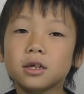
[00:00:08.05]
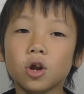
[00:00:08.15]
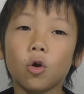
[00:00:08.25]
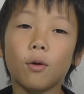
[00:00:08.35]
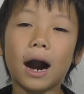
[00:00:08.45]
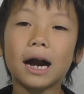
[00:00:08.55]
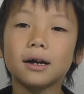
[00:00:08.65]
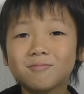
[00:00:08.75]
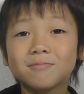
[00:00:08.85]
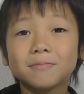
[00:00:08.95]
今日はは
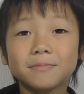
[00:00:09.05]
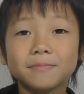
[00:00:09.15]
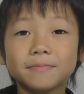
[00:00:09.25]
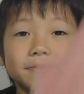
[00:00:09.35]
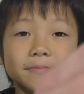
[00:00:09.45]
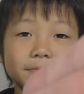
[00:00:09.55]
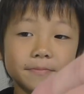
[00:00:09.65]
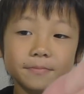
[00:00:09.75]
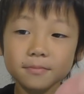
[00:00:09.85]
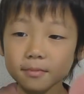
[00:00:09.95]
い今日は
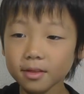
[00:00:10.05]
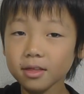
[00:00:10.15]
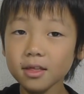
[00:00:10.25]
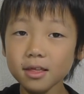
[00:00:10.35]
こちら